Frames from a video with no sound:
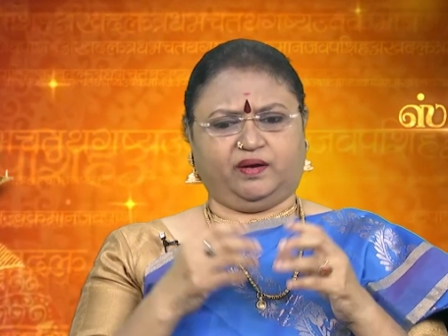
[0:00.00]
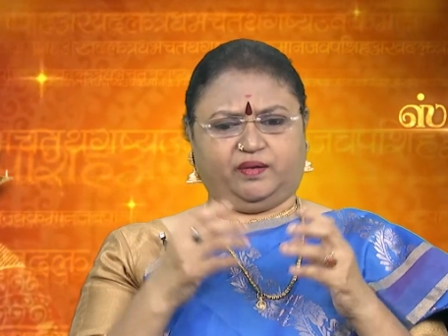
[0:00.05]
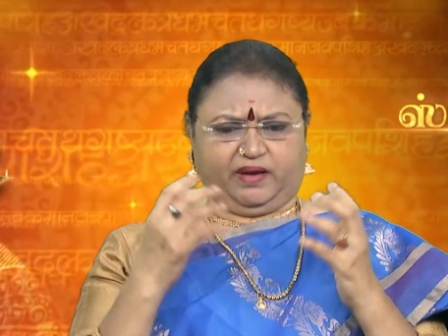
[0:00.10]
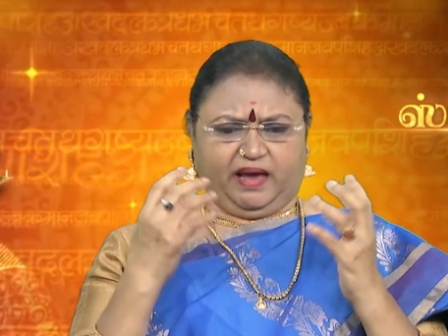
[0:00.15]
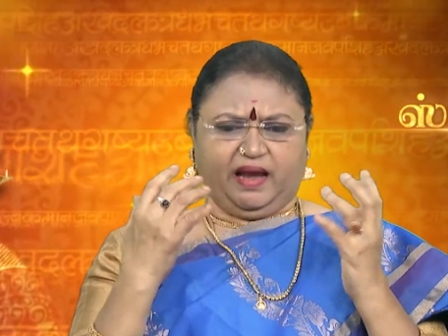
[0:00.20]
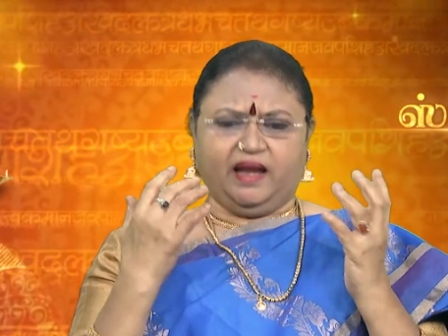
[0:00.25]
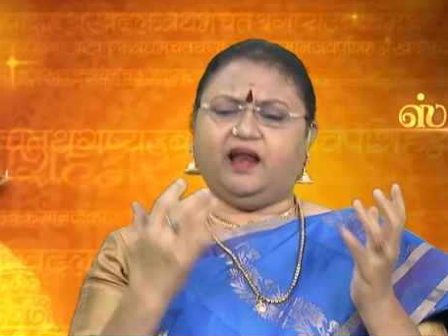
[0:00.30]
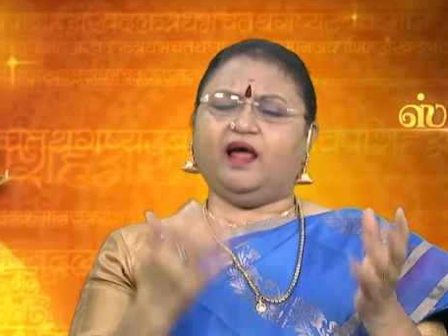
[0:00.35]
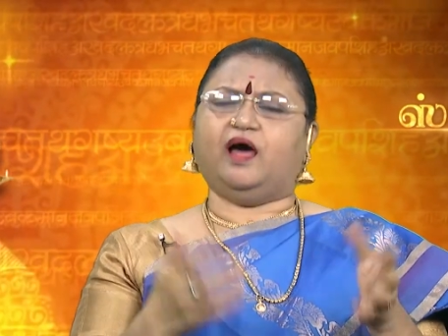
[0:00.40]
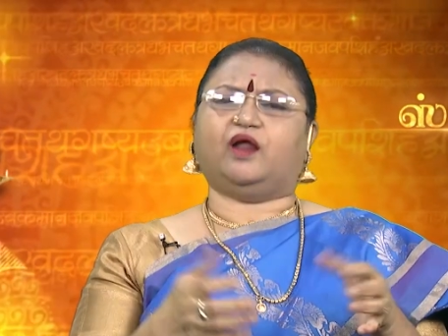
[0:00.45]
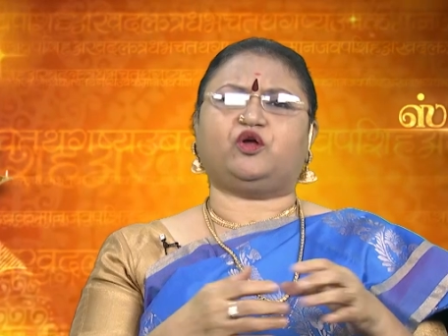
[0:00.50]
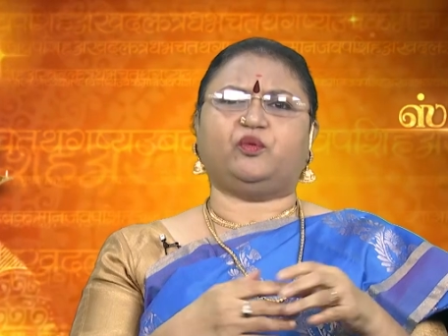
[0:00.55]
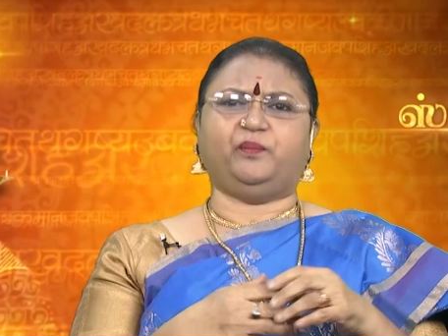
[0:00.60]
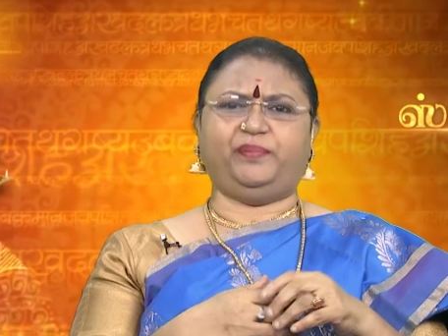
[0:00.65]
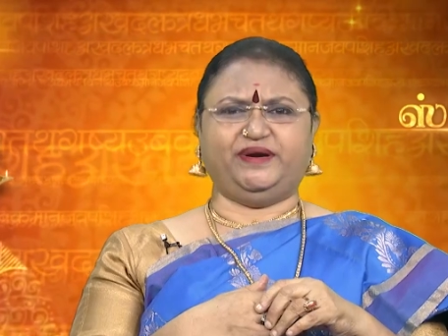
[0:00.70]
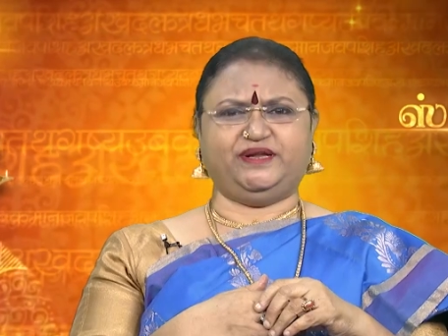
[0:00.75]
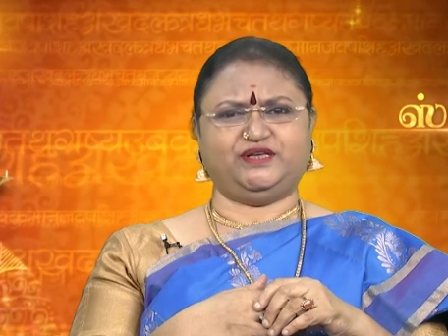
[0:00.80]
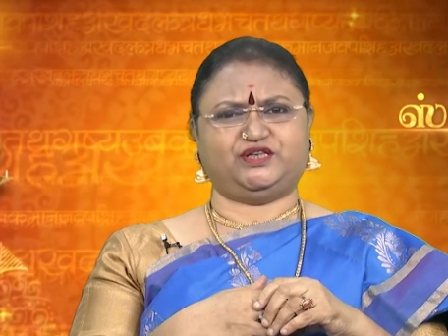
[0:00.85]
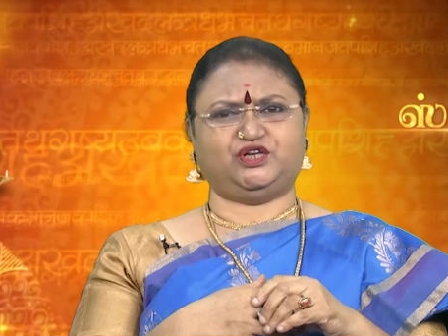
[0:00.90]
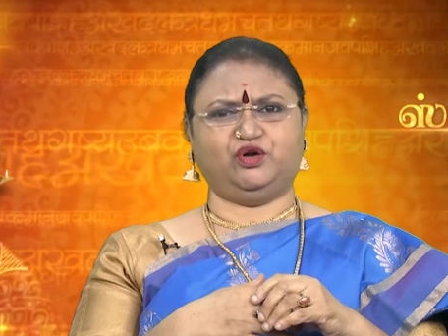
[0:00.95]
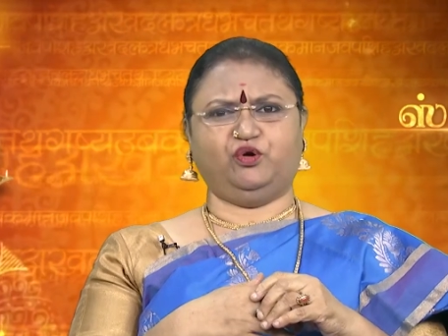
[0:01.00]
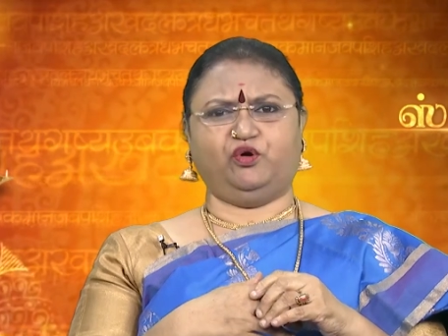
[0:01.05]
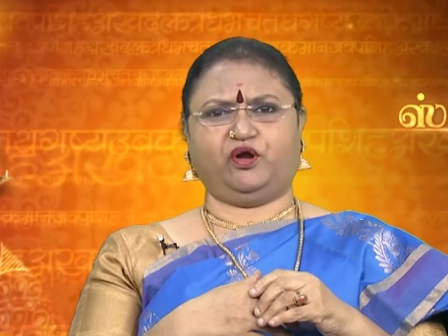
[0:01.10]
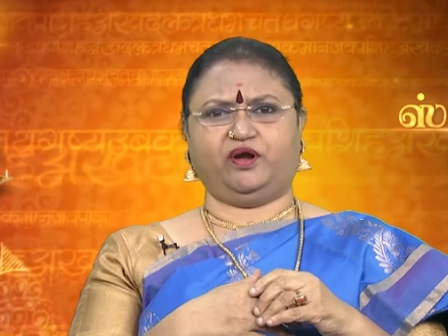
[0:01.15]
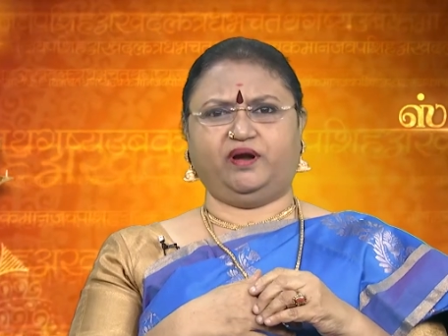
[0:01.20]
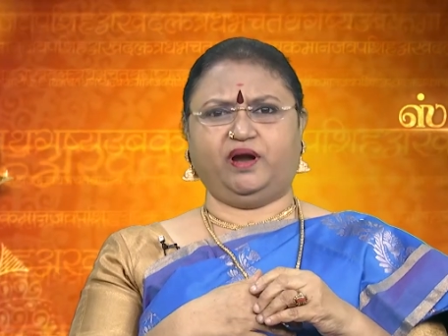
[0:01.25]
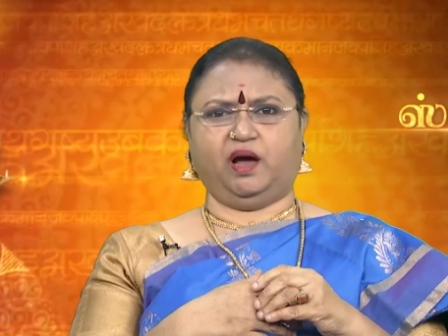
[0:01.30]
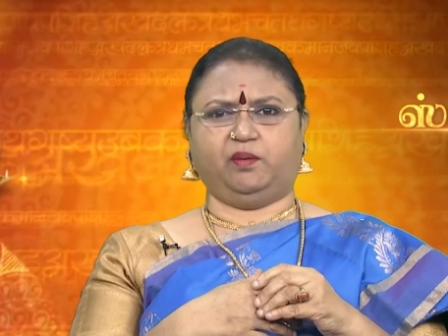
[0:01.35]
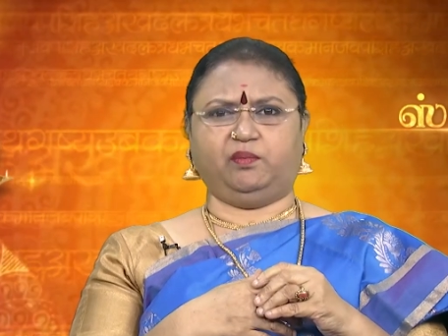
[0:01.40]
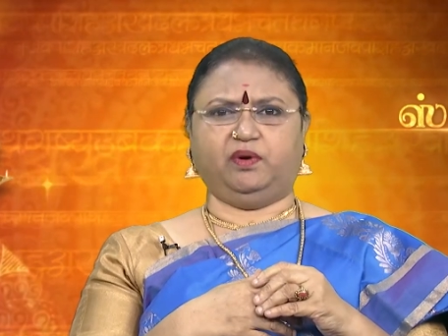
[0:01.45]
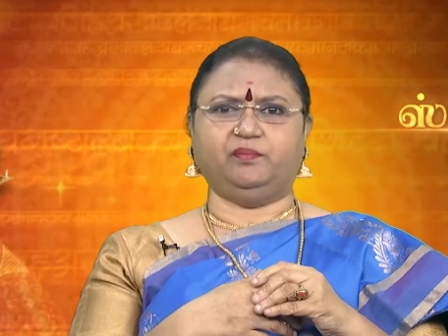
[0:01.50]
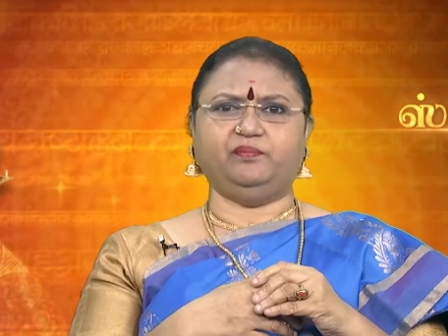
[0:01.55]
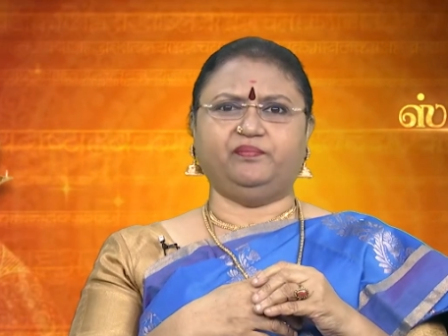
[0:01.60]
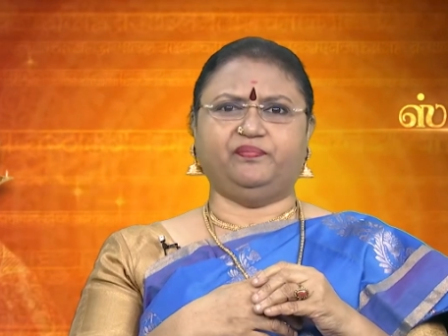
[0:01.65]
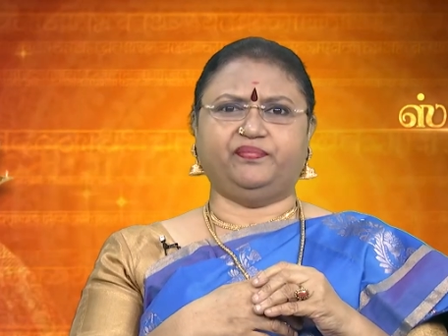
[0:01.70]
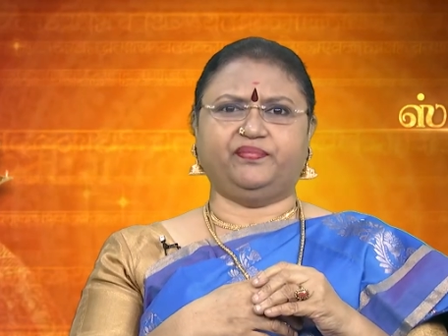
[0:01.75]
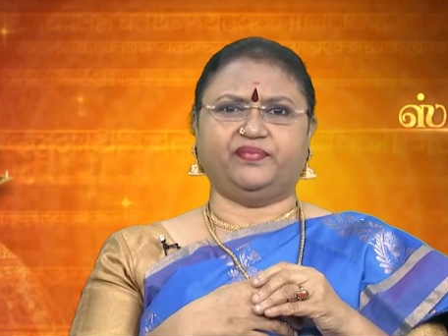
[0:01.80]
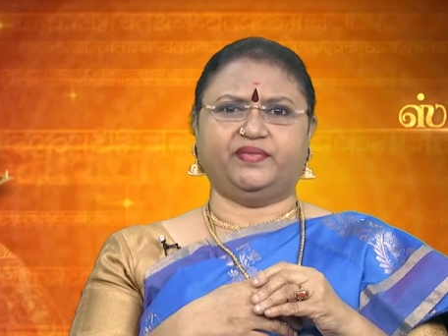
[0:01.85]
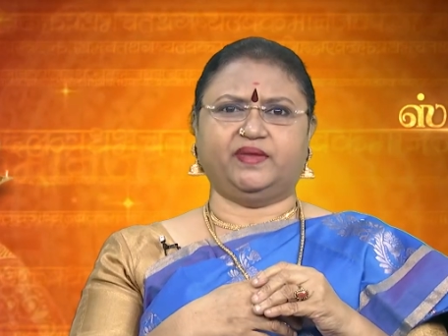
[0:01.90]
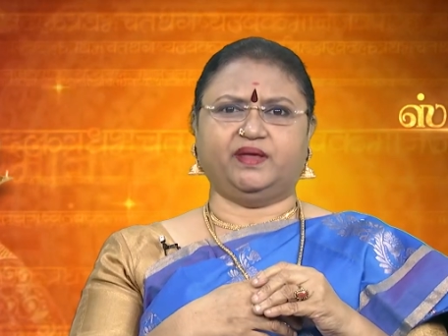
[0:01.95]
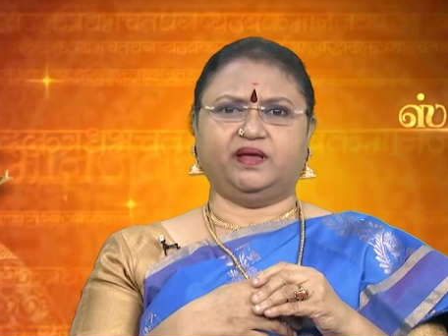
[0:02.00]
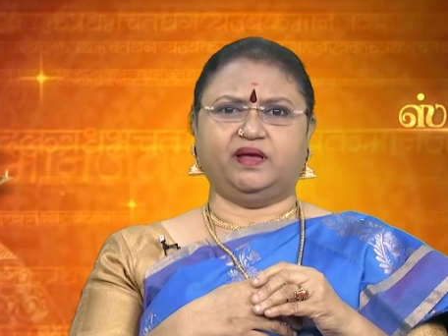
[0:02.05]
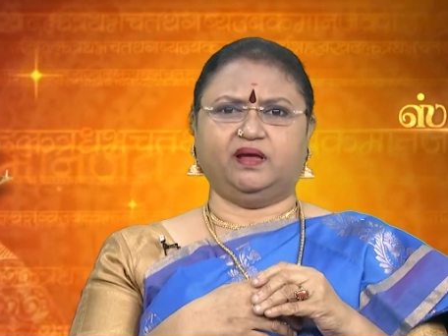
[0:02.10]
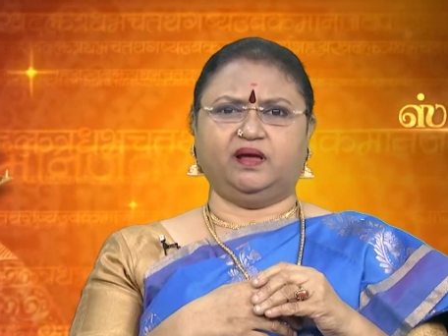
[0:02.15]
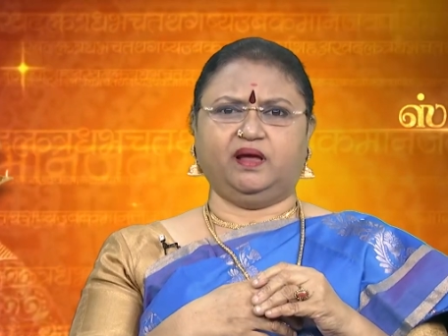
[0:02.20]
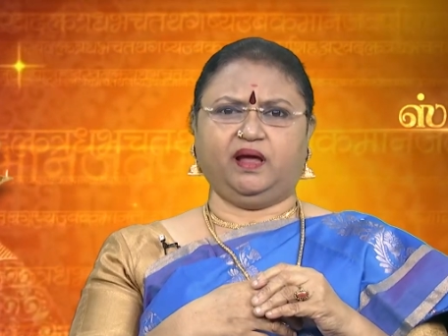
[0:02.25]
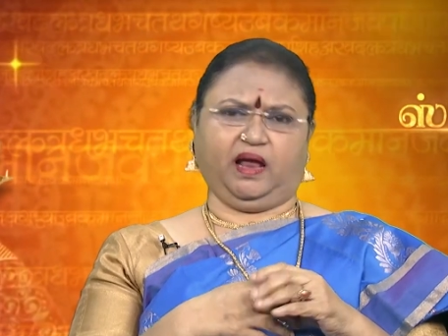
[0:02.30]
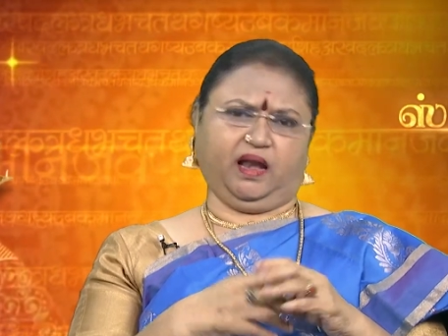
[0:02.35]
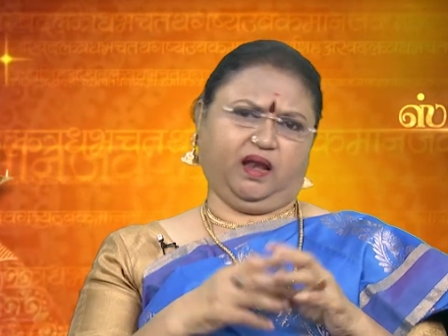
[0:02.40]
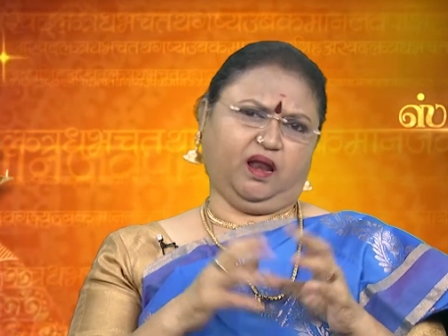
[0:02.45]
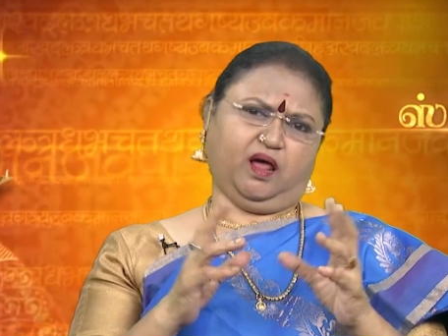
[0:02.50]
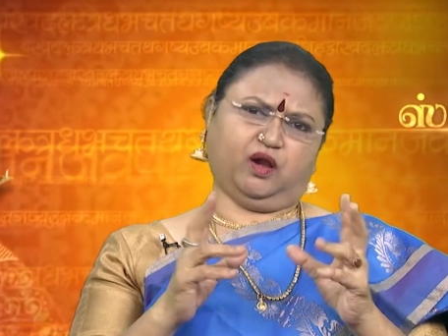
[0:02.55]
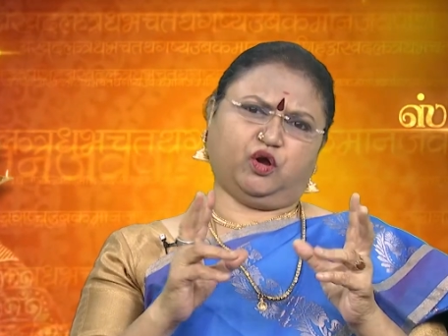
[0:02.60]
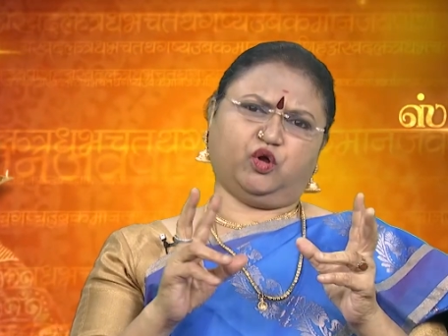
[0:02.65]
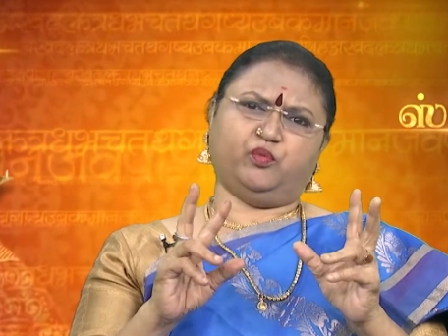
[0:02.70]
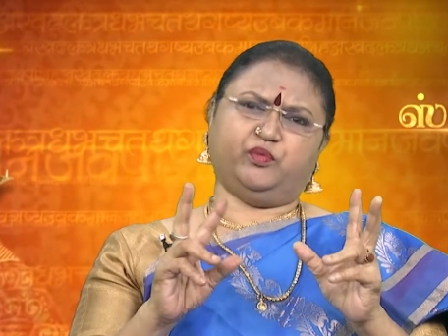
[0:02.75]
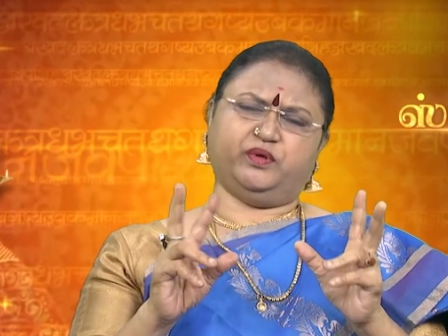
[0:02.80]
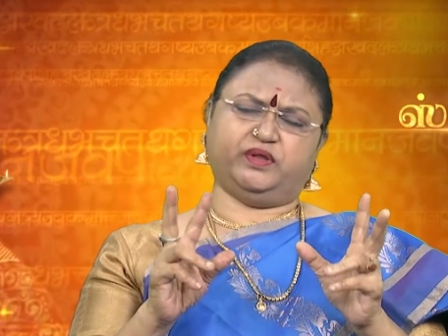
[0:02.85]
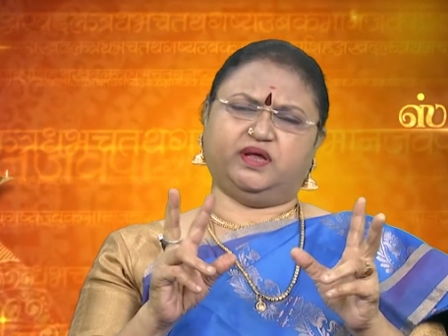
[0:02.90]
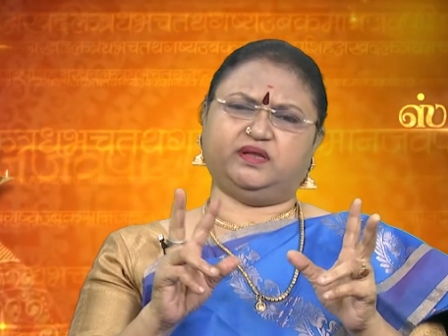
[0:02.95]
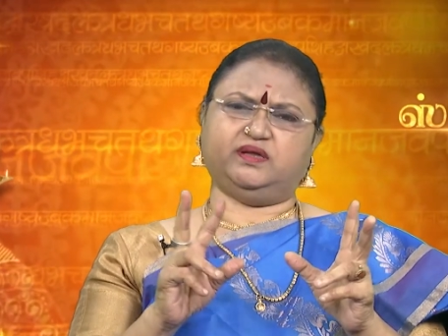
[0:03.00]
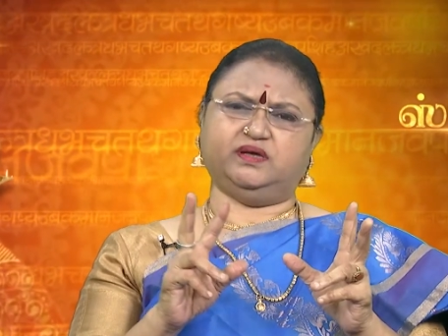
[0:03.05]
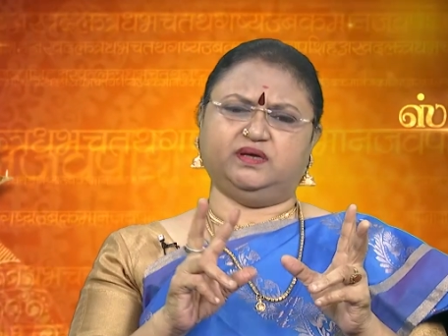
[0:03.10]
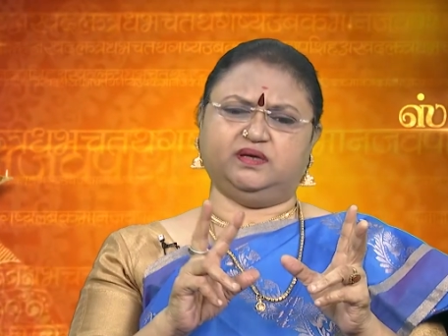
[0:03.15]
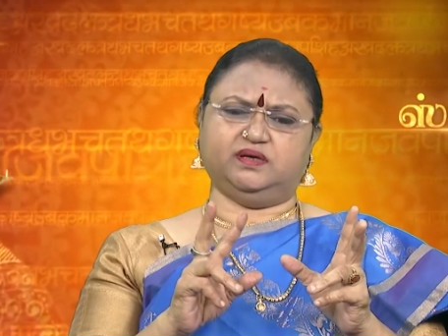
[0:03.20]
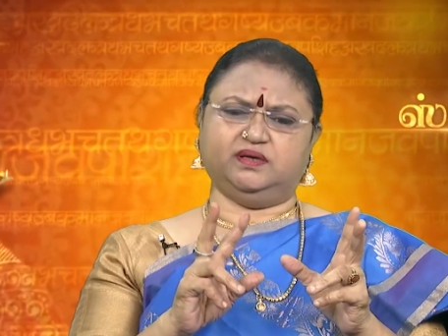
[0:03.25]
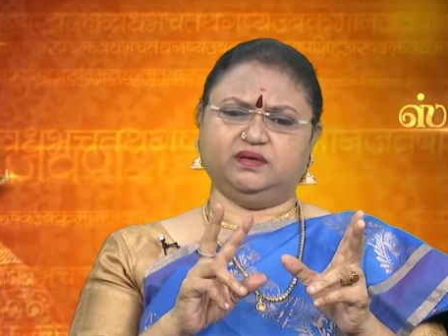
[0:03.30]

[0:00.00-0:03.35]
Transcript: எல்லாருக்கும் பிடிச்ச ஒரு நாமம் எல்லாருக்கும் அதாவது